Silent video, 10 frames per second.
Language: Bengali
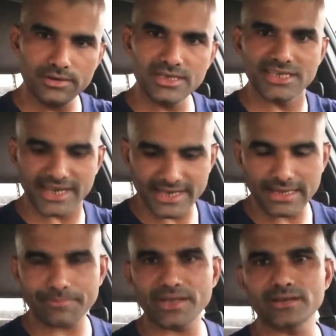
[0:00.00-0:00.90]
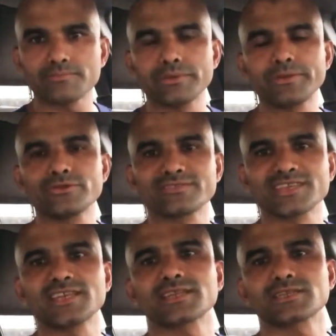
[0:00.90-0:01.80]
নিজেরাই আপনার বিভিন্ন
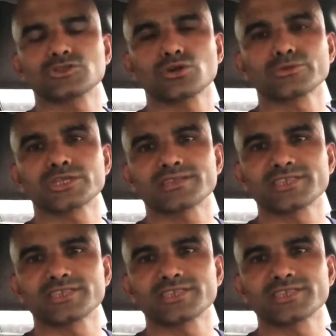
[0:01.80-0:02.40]
স্কিনের সমস্যার